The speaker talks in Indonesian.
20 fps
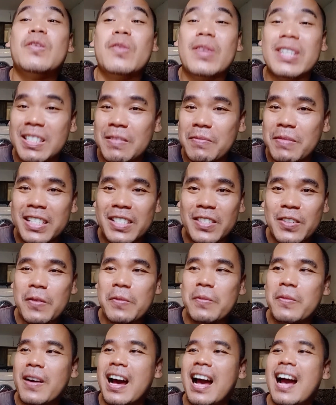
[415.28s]
Wajib
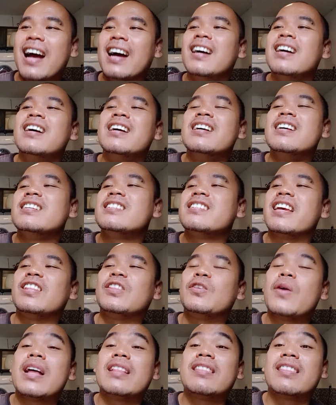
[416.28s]
dicoba. Saya
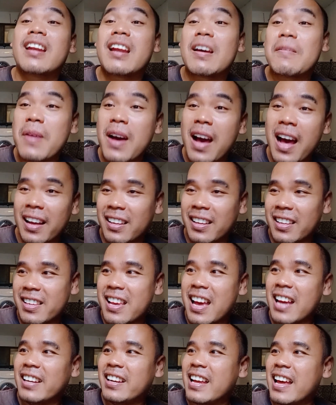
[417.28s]
itu antara
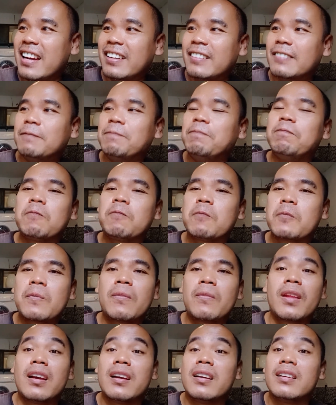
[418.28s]
bahagia dan
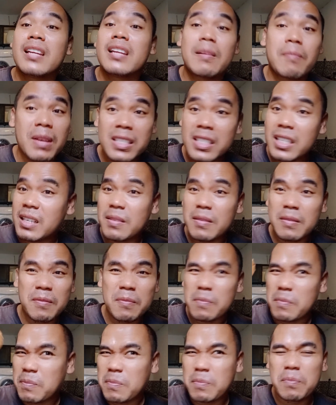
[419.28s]
dan masih
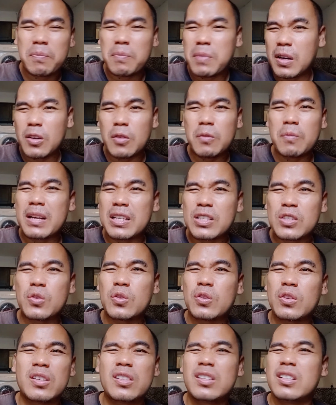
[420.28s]
belum masuk
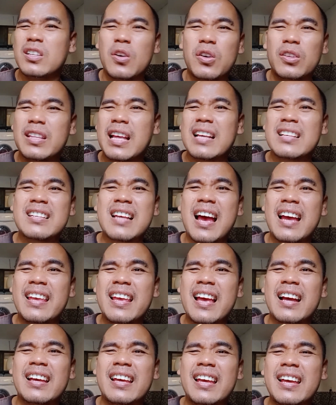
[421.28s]
di otak
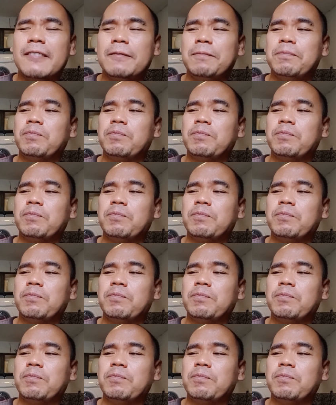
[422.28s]
saya nggih.